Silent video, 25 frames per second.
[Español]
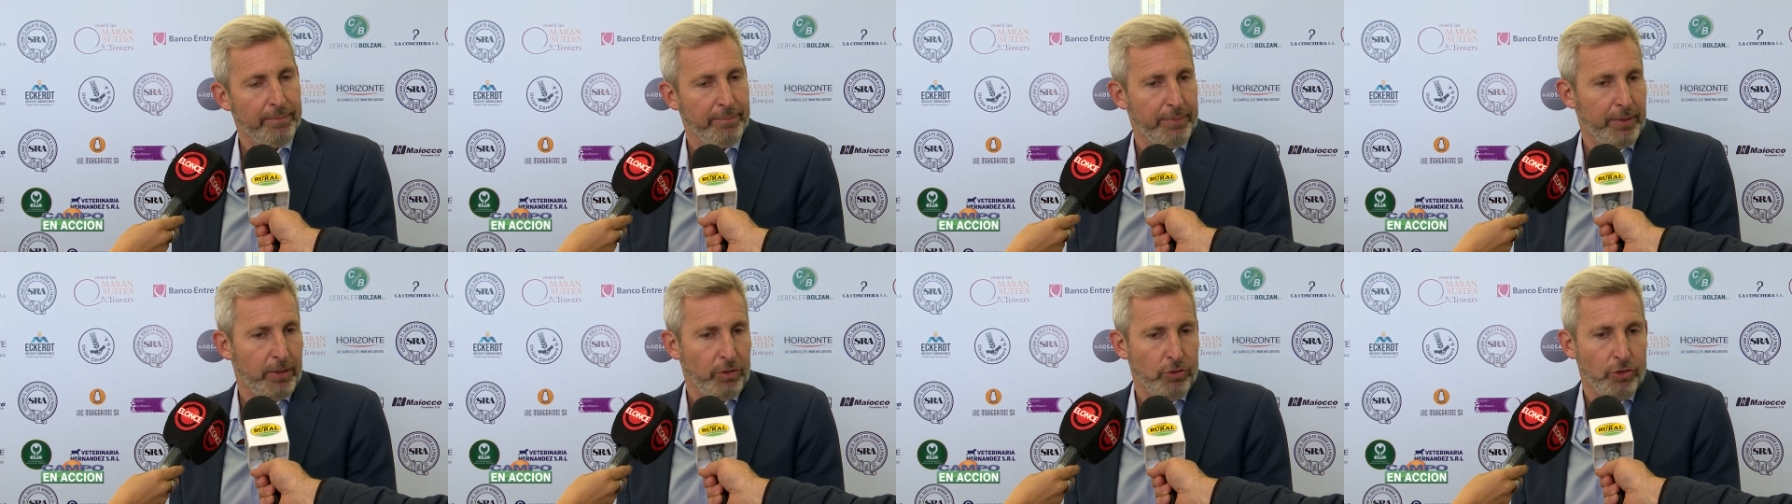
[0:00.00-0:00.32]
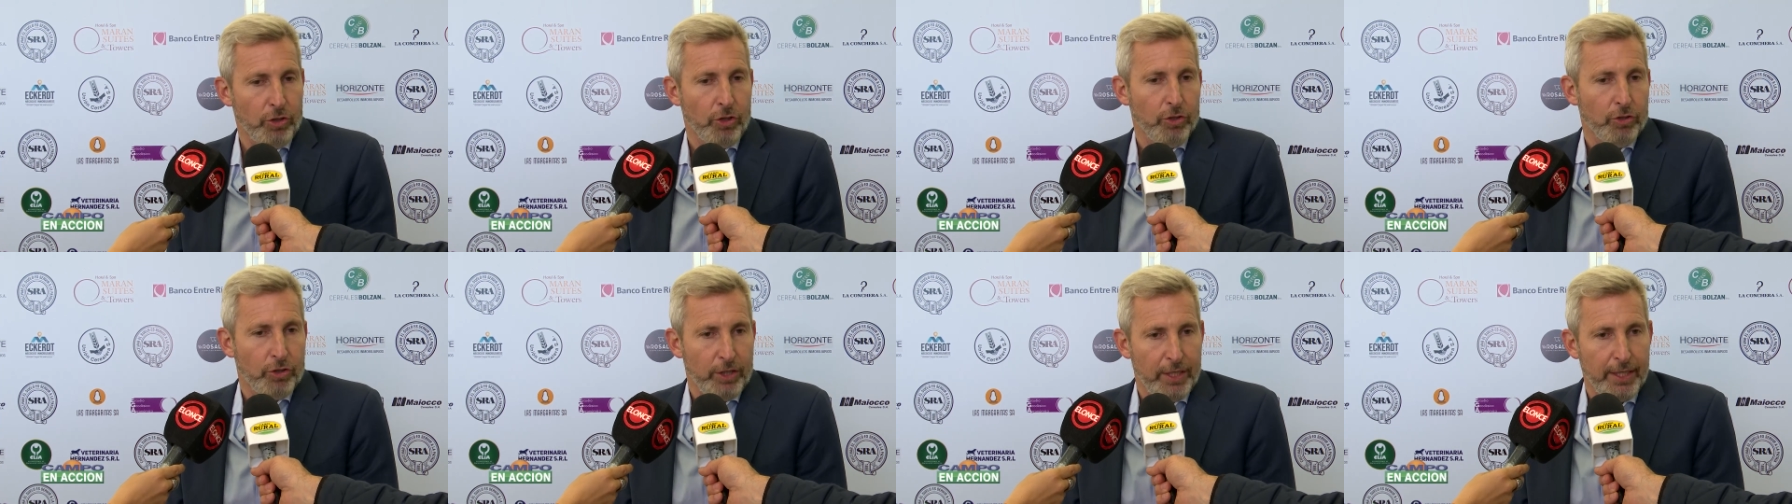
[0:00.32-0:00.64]
pero
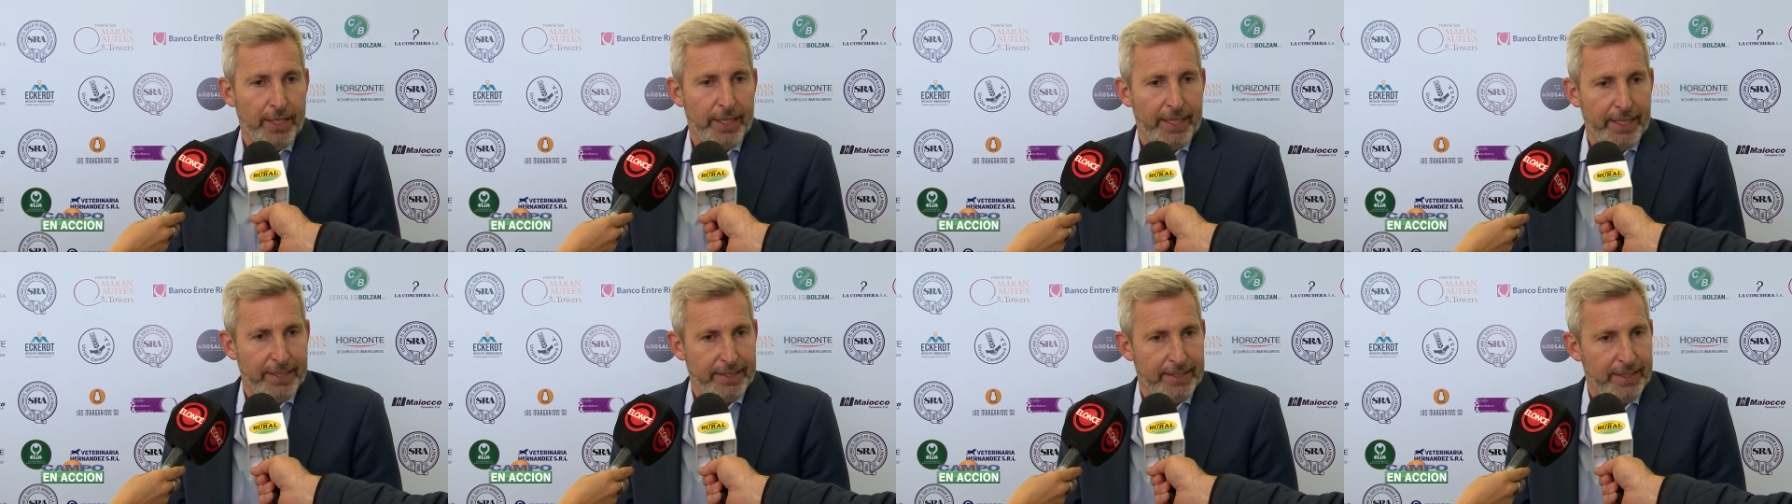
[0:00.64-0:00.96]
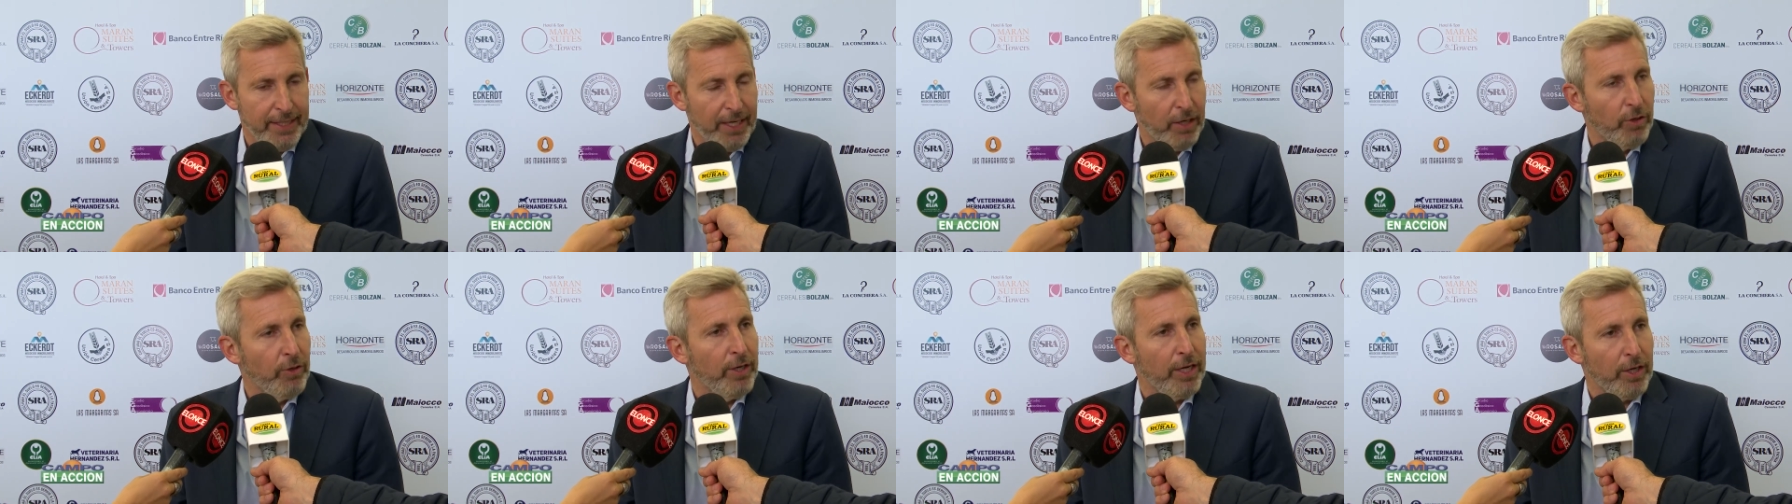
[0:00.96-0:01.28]
eso lo tienen que
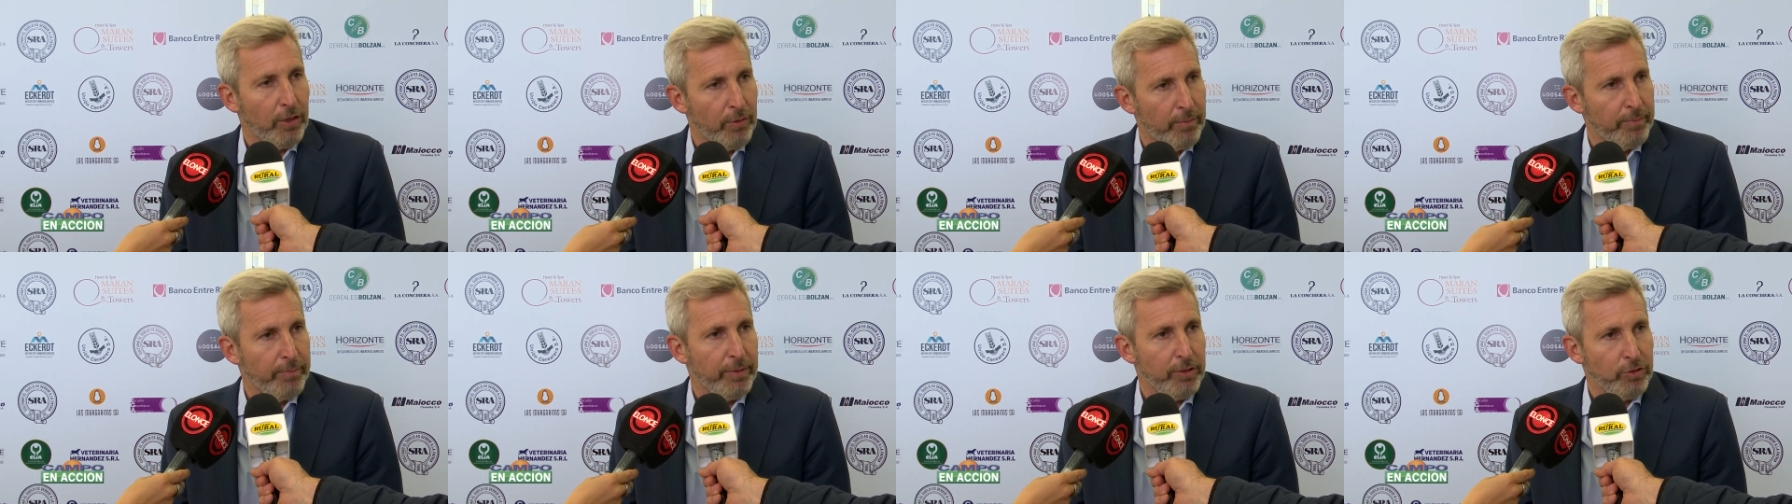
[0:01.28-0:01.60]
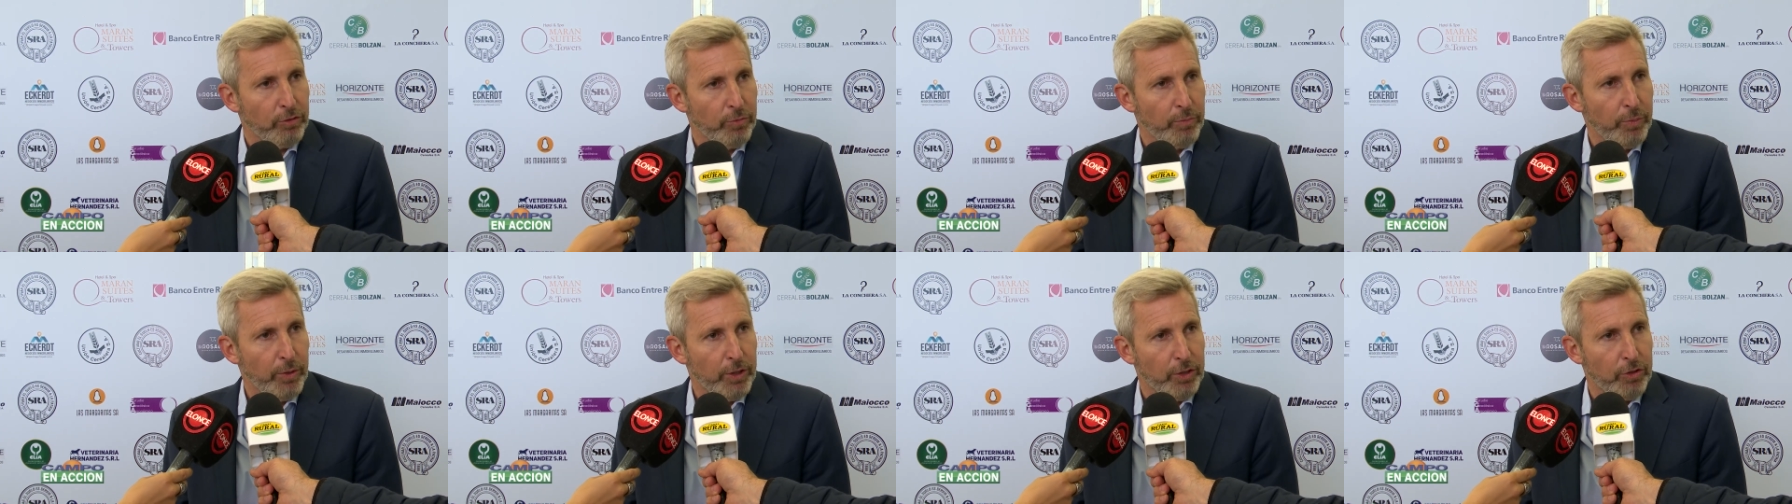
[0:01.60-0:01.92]
hacer ahora con
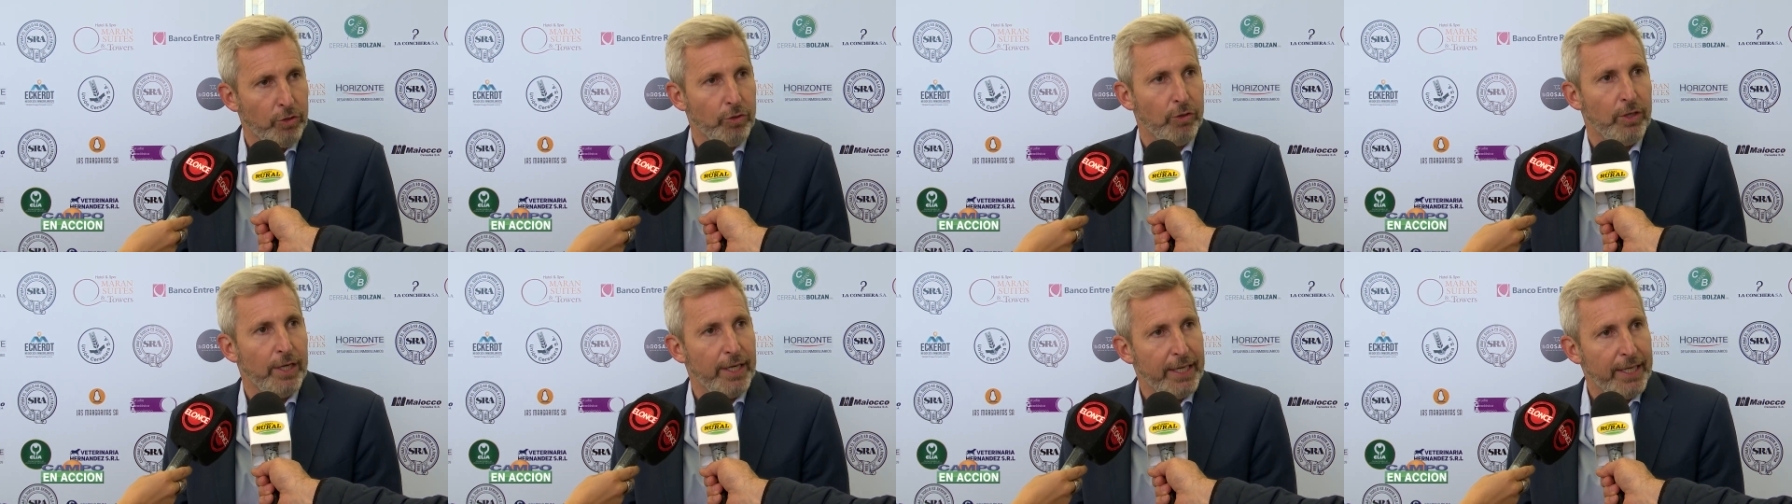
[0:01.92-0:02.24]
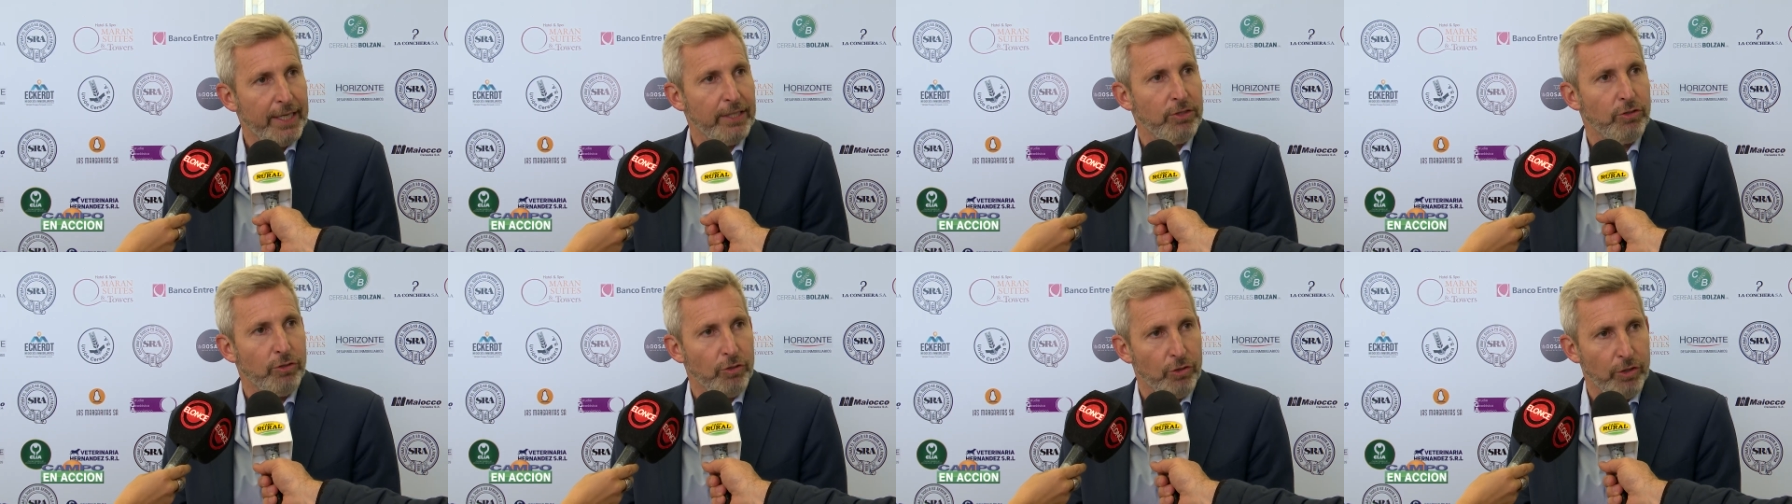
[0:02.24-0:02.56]
presupuesto en el
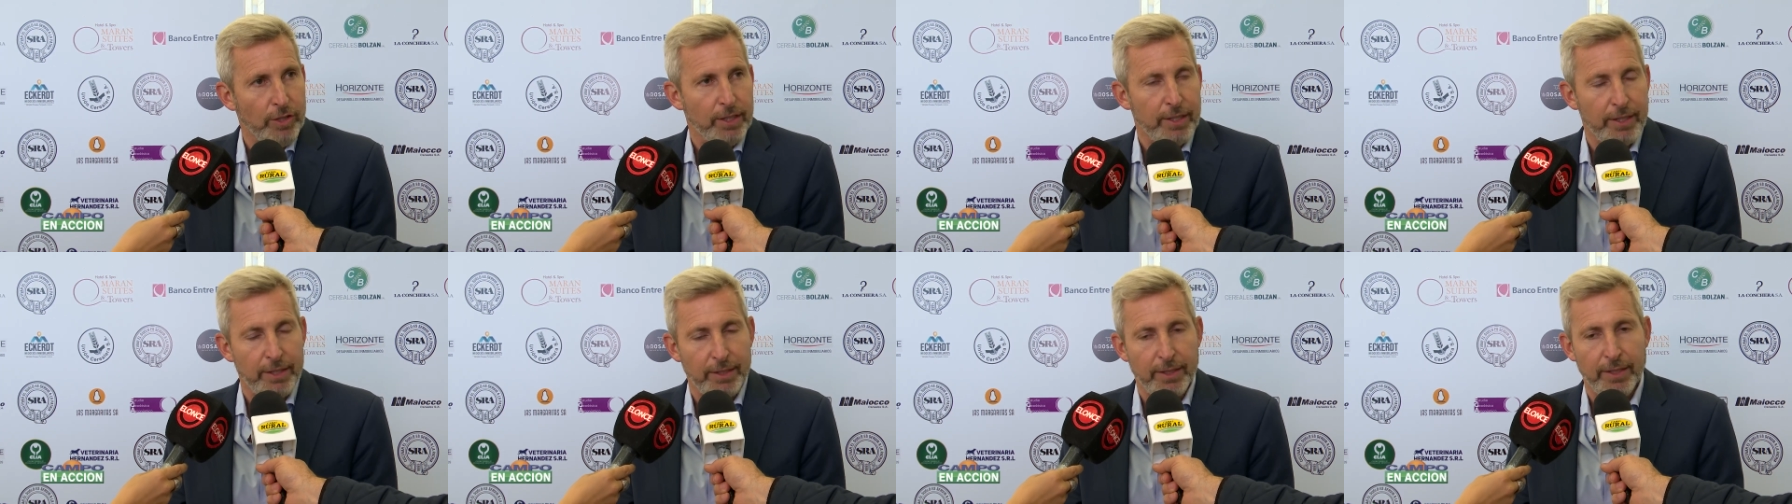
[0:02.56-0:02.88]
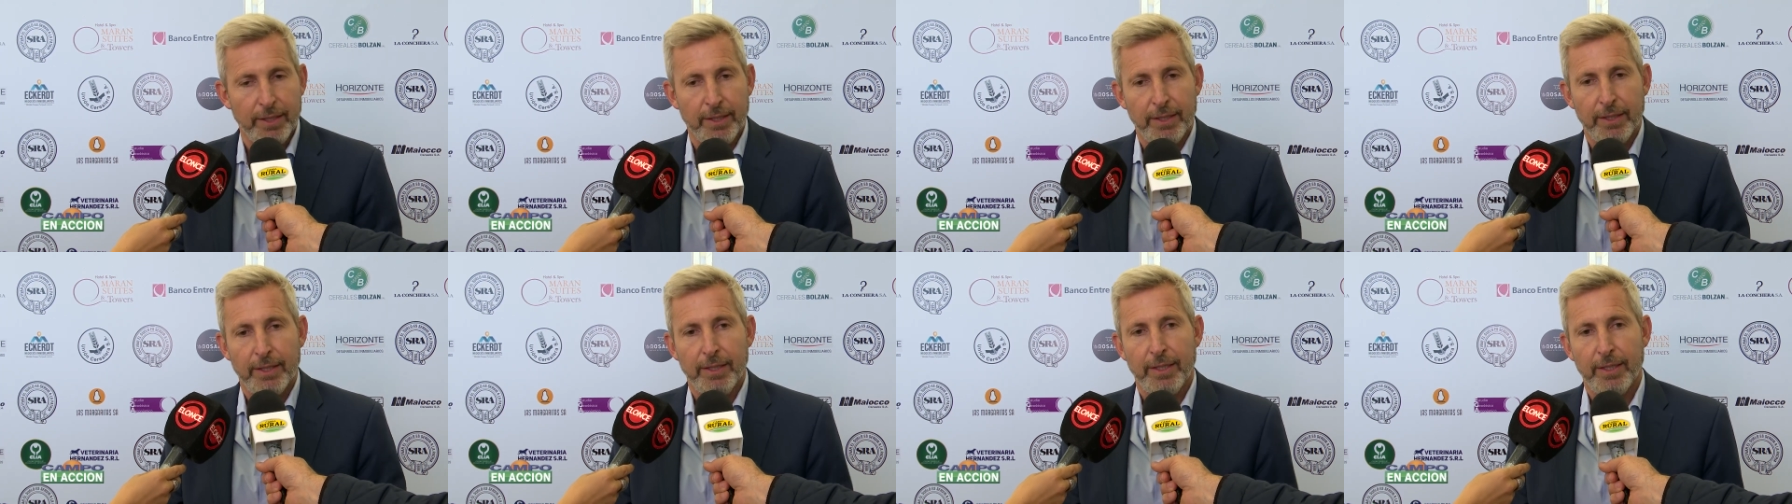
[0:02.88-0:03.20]
caso de que